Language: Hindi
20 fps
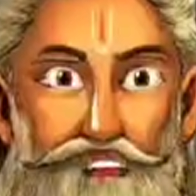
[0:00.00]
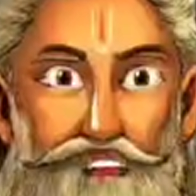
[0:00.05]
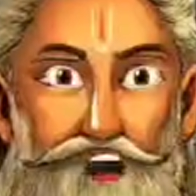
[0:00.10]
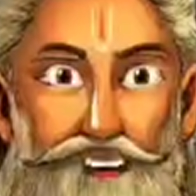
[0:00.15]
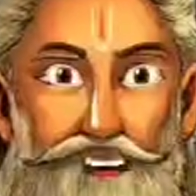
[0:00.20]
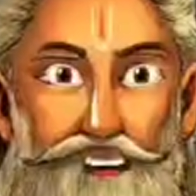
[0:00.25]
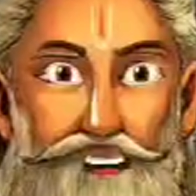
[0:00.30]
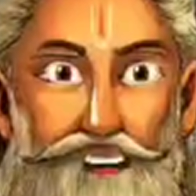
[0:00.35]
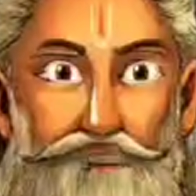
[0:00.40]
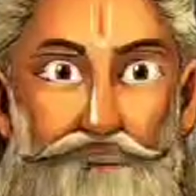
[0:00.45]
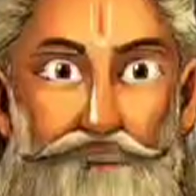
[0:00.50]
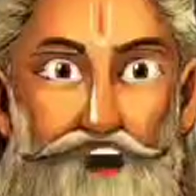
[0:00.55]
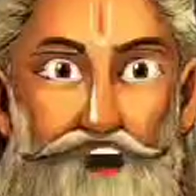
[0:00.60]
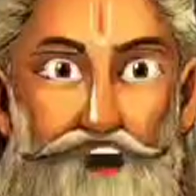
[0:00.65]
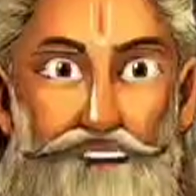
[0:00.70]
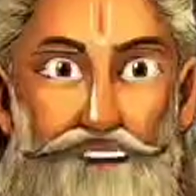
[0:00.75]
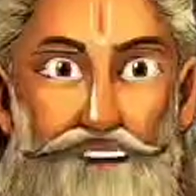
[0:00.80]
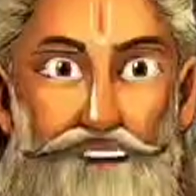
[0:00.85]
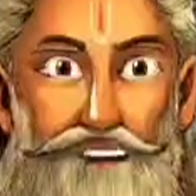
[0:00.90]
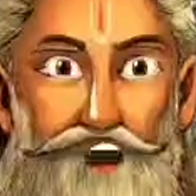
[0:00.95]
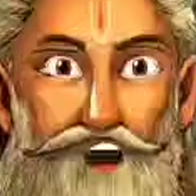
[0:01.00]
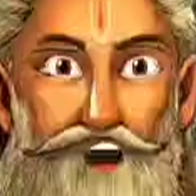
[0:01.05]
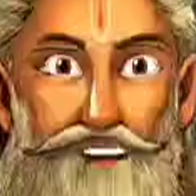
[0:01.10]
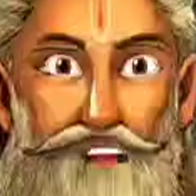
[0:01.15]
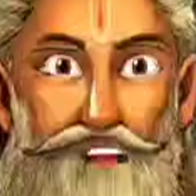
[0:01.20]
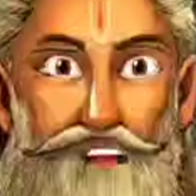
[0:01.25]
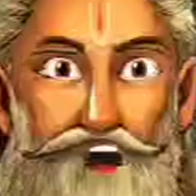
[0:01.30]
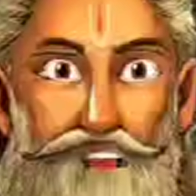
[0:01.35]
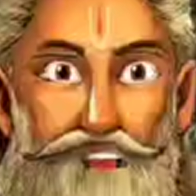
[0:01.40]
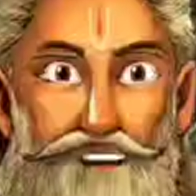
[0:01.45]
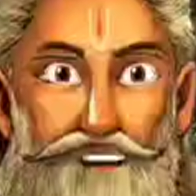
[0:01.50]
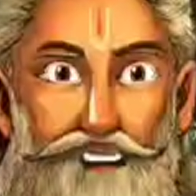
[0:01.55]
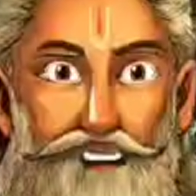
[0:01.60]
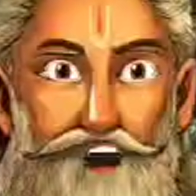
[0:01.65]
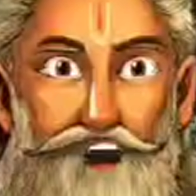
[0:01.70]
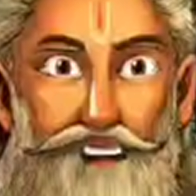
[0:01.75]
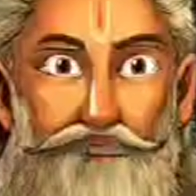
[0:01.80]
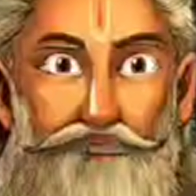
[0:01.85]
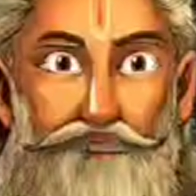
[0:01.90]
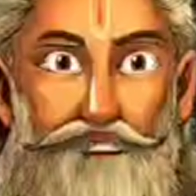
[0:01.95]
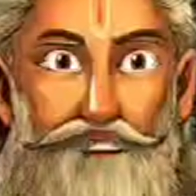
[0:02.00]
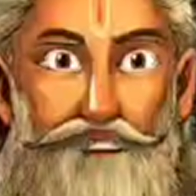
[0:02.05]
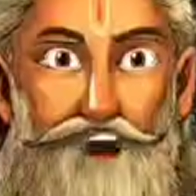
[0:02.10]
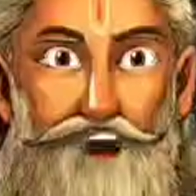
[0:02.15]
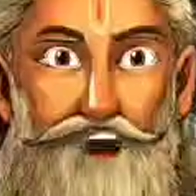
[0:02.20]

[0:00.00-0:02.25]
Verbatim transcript: कुत्ते को दें यह